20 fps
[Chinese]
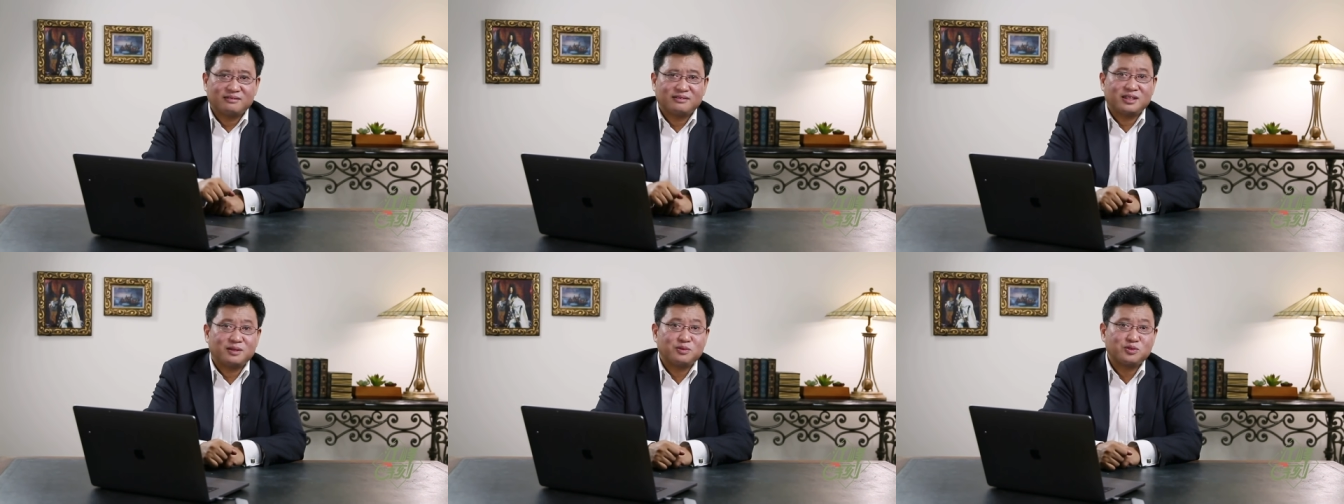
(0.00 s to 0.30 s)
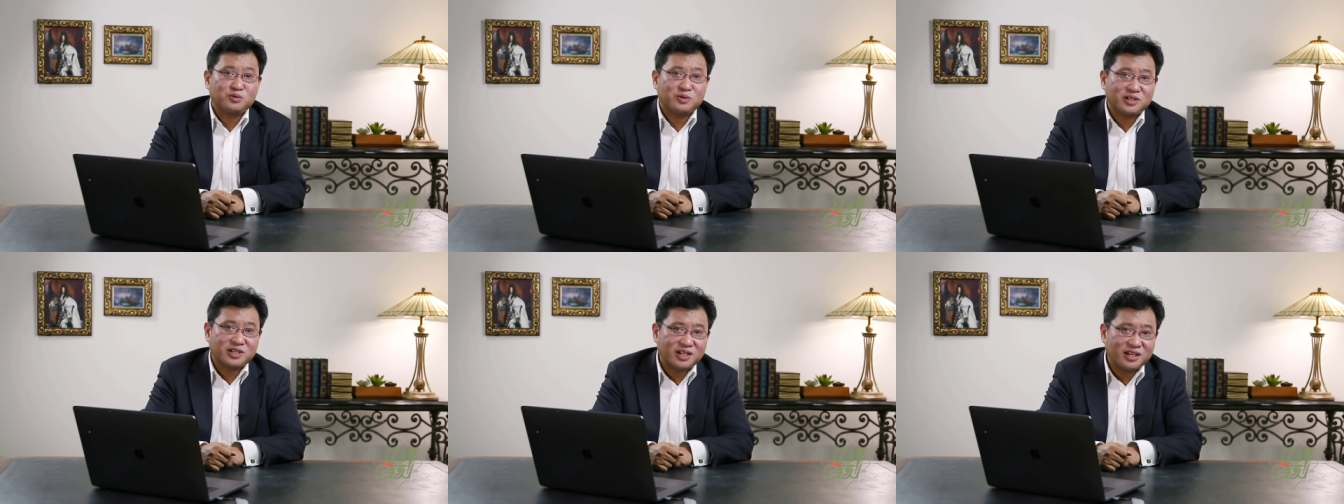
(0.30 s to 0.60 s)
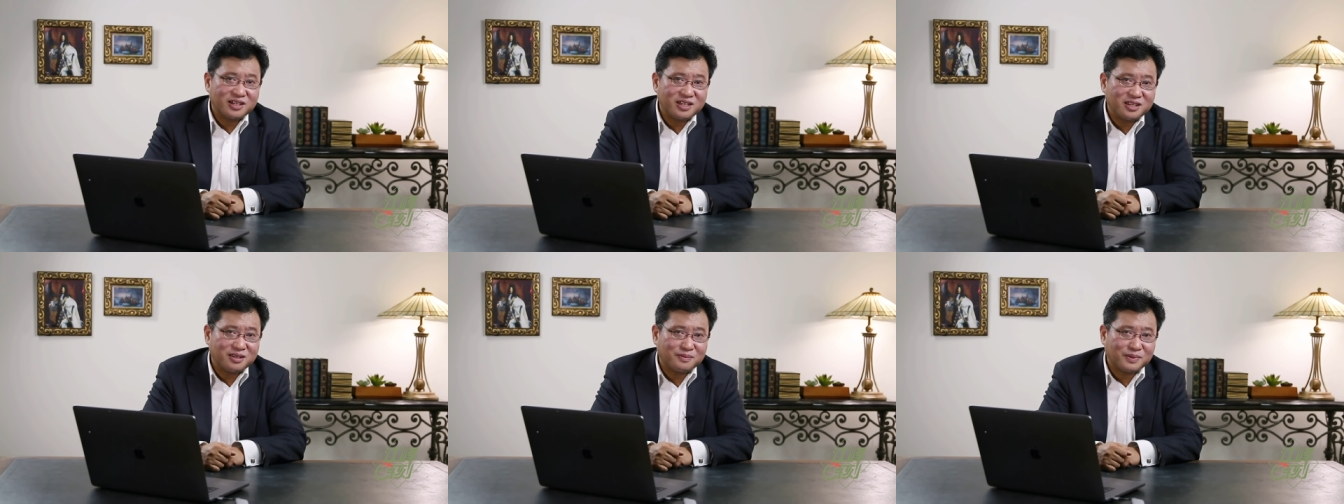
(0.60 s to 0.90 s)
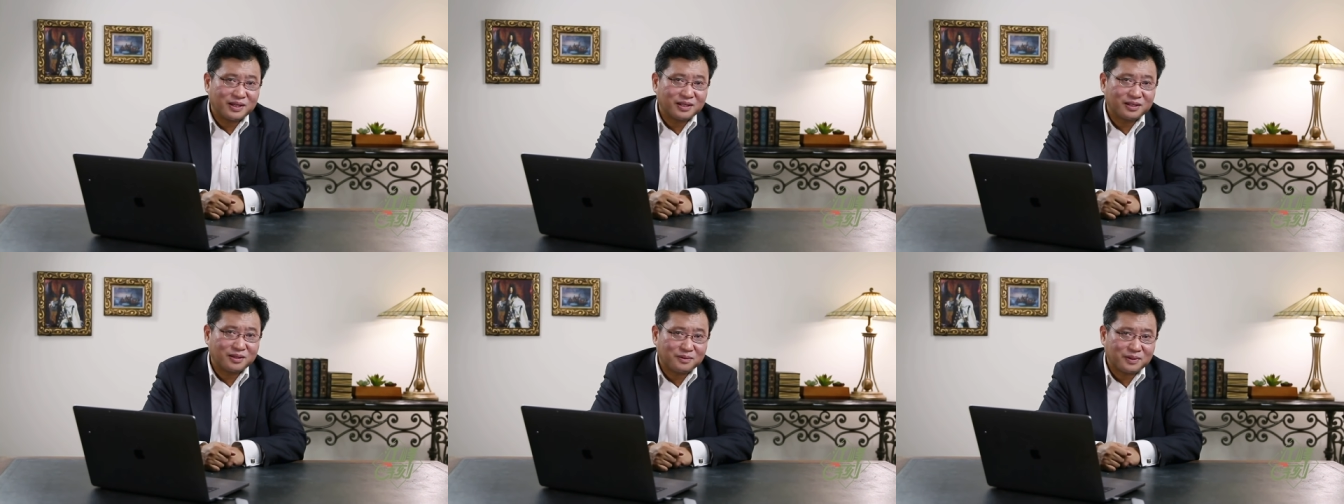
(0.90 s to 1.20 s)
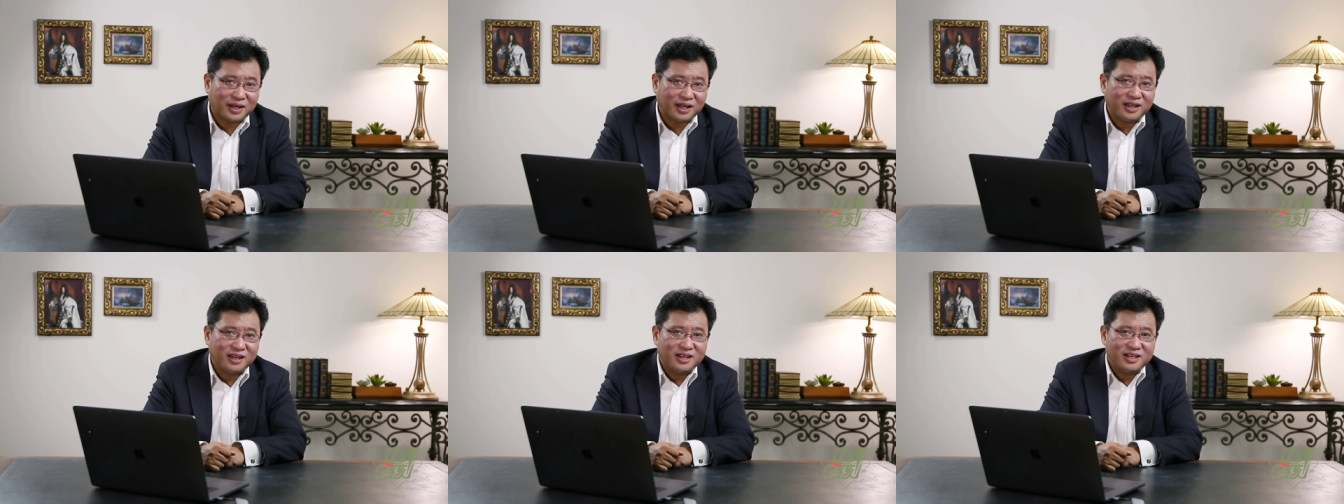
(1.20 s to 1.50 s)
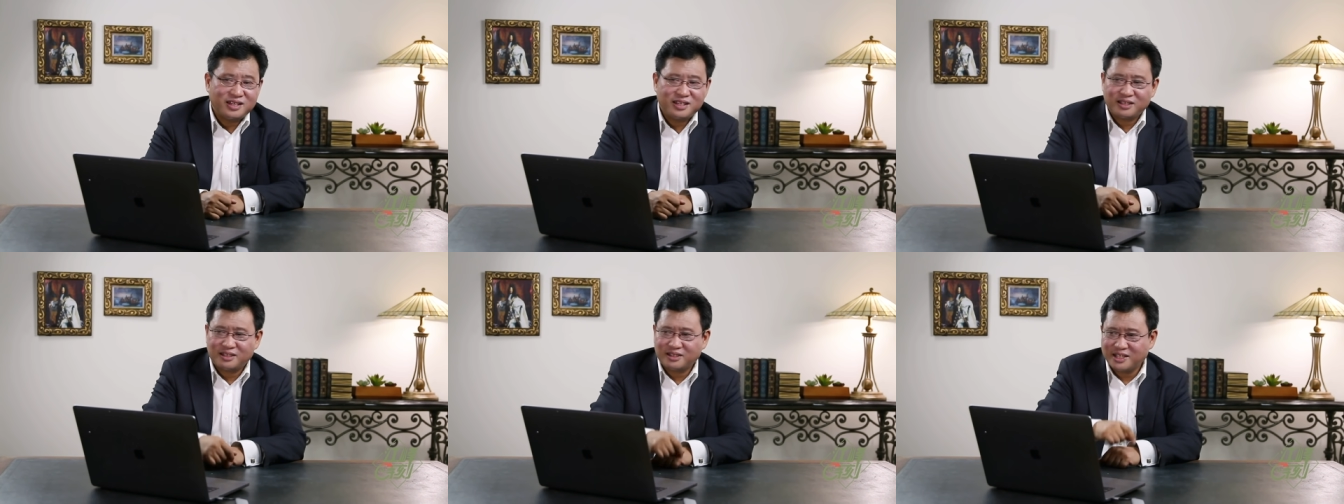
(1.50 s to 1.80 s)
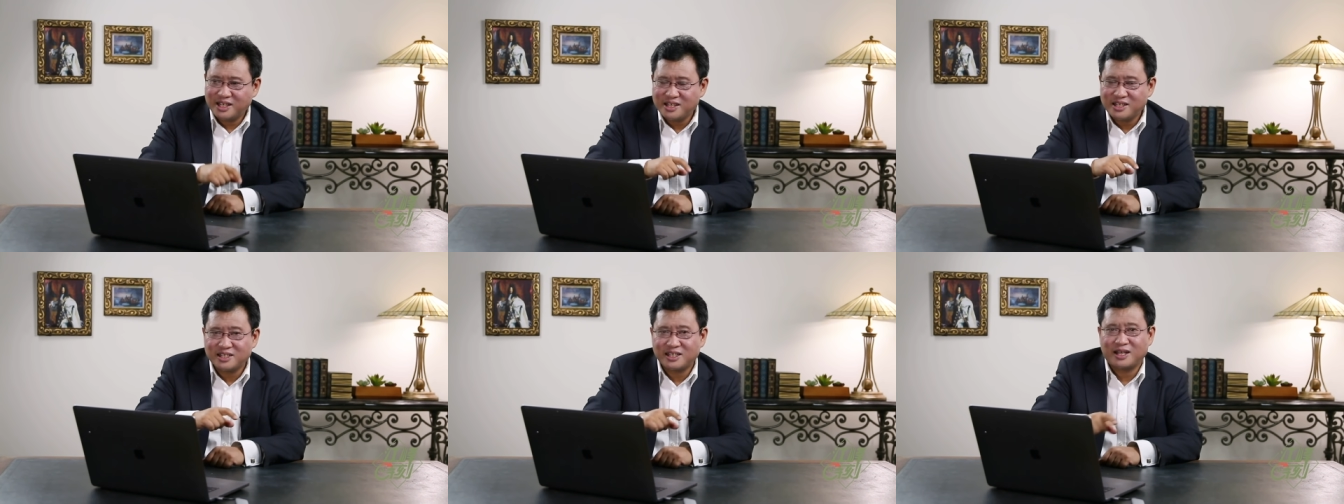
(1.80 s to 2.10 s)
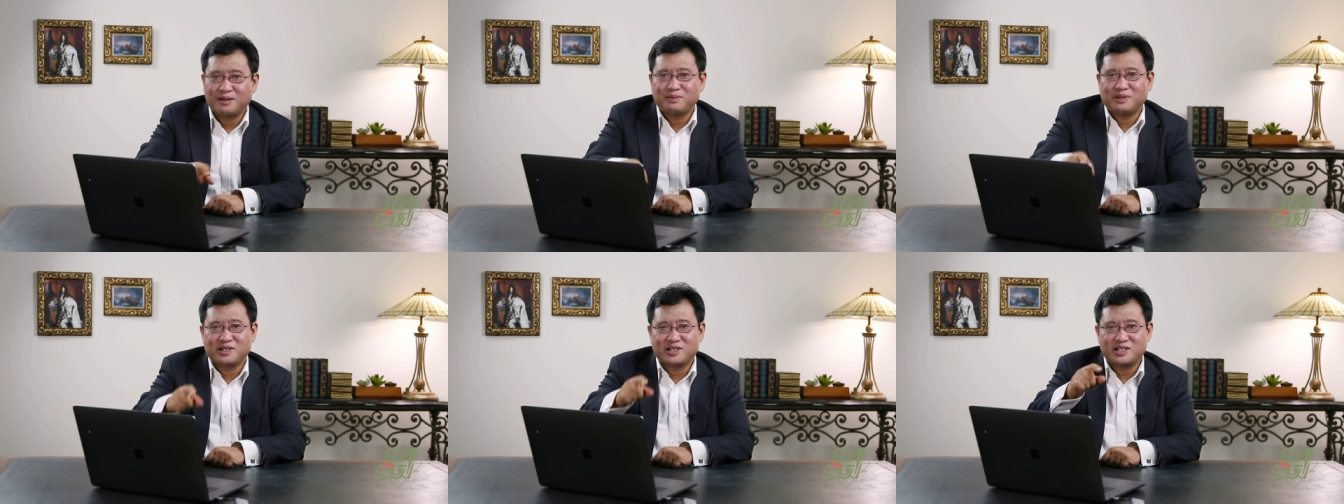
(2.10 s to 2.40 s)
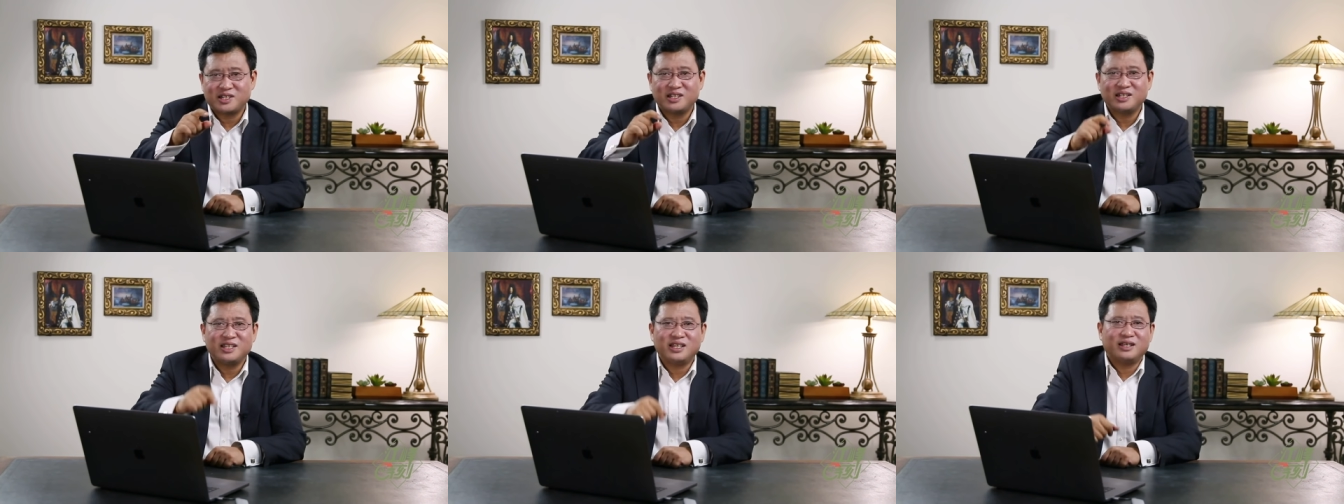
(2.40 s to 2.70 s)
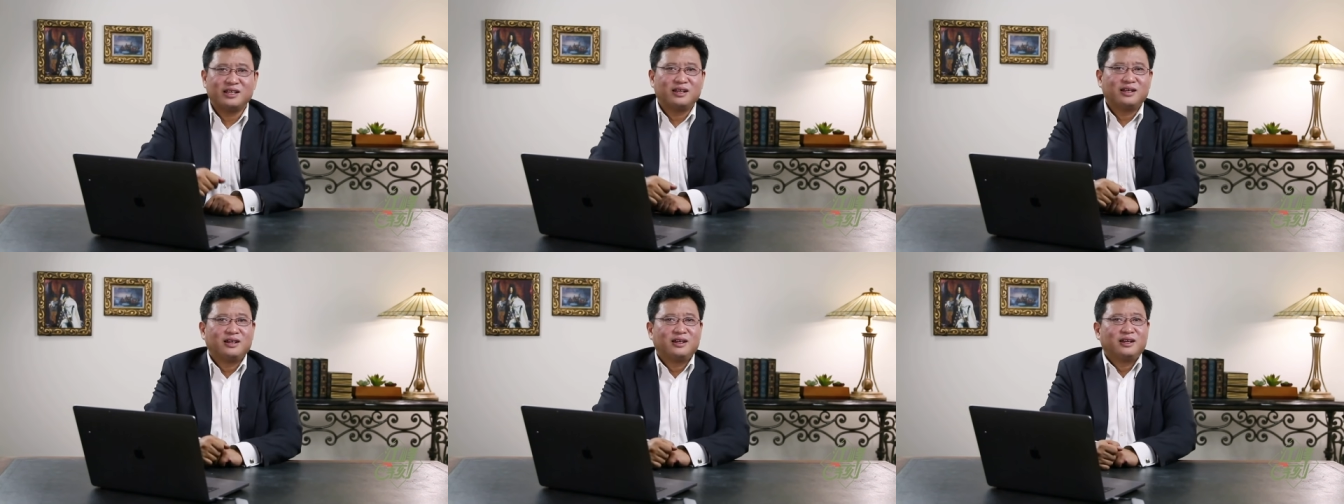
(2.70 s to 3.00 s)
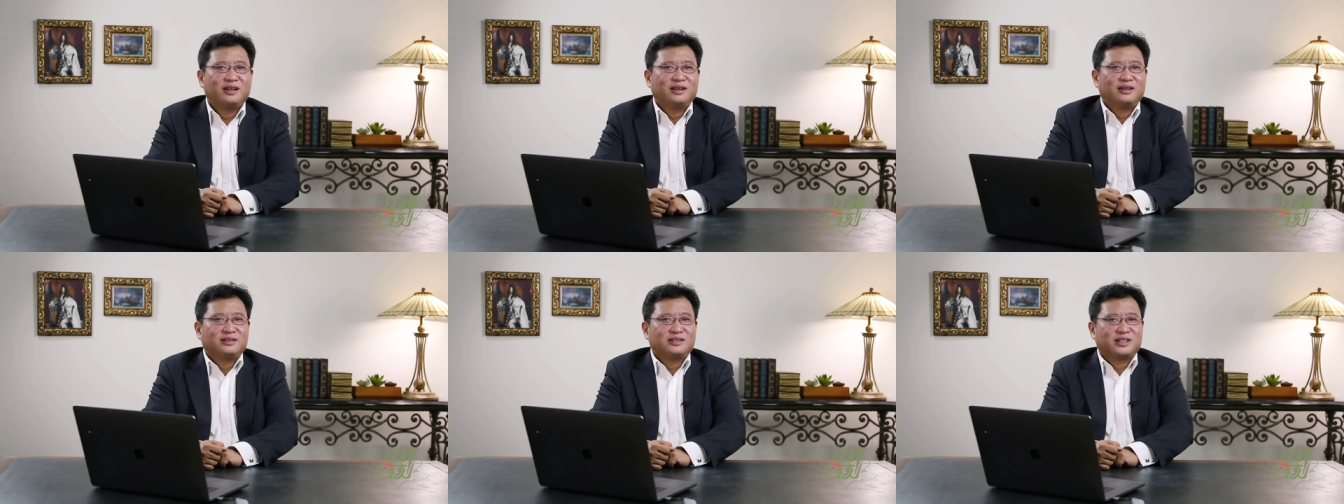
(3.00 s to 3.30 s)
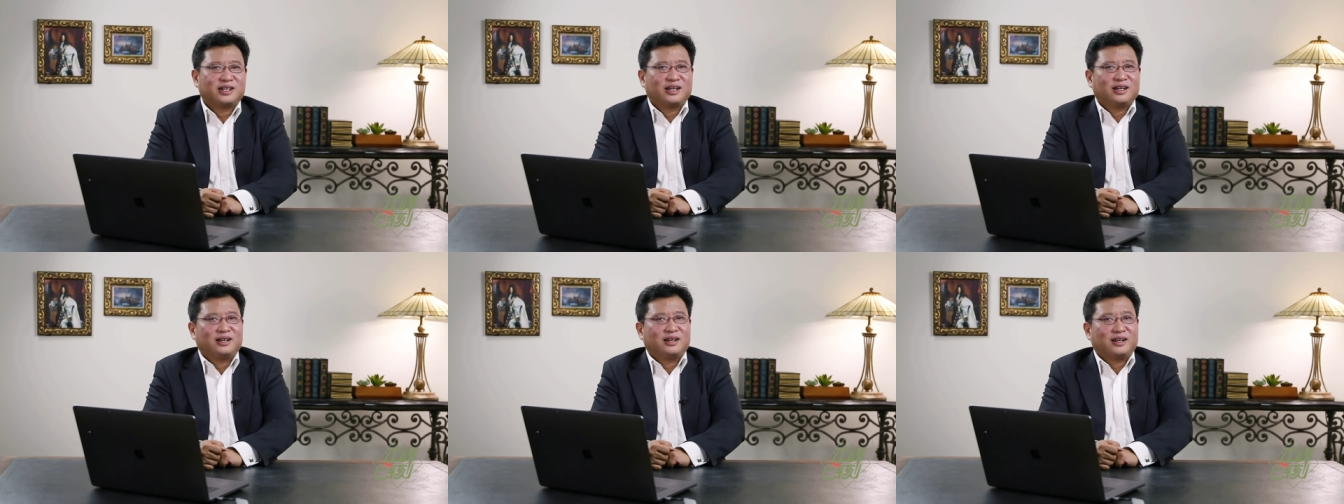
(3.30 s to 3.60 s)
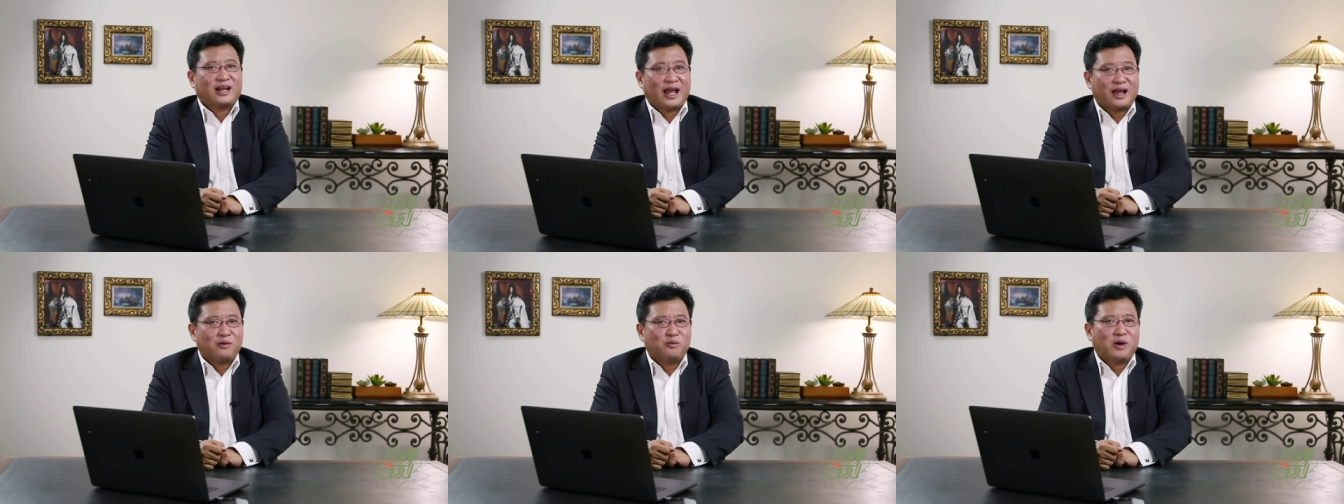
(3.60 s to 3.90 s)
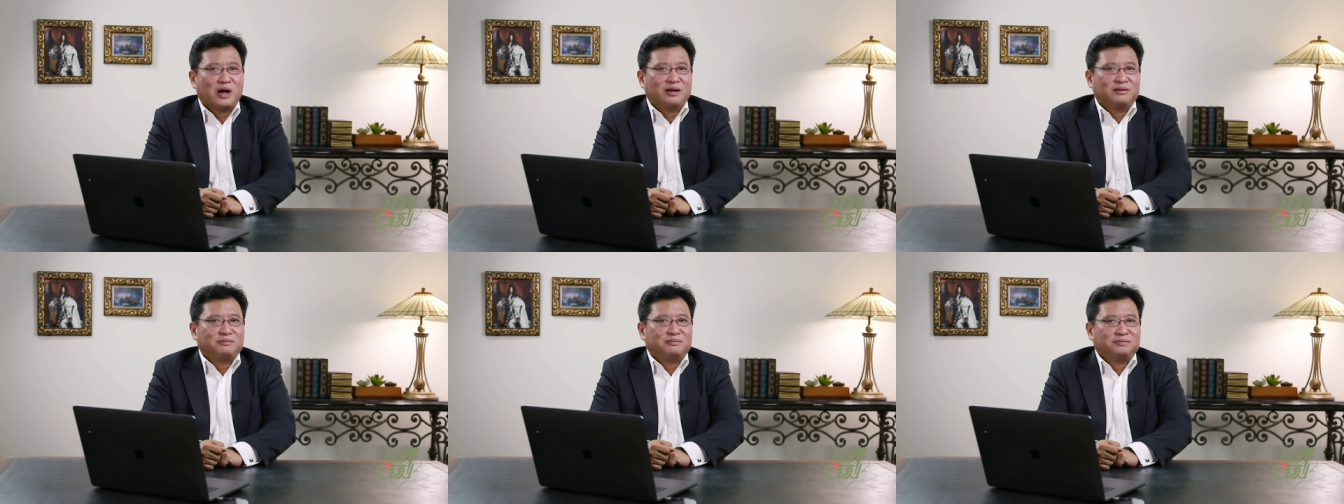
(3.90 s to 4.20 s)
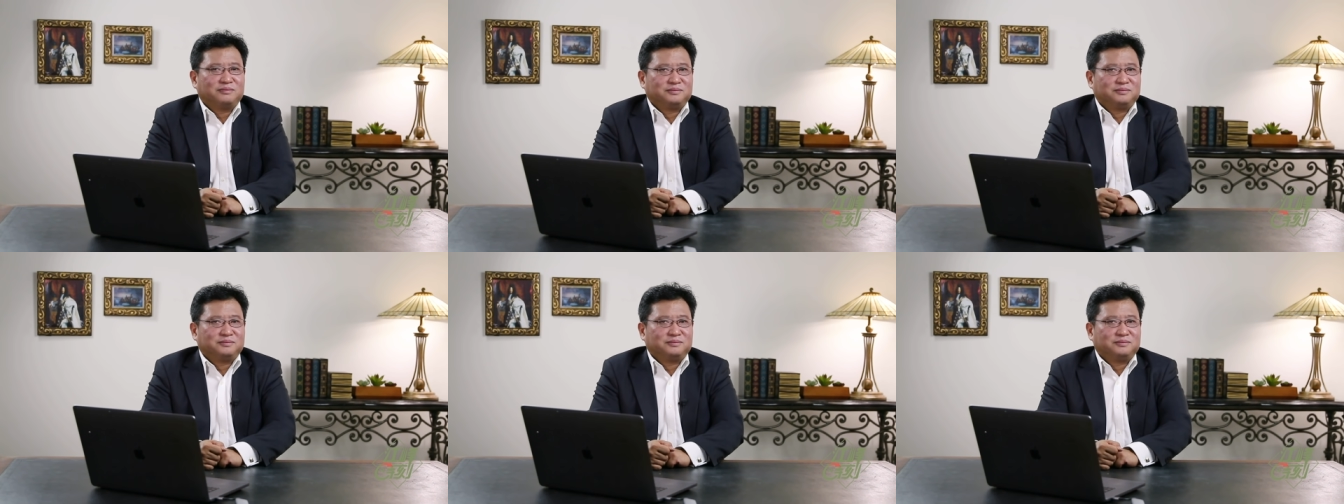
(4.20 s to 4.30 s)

你不做生意吗？对不对？你盯着他们的生意，这个来往，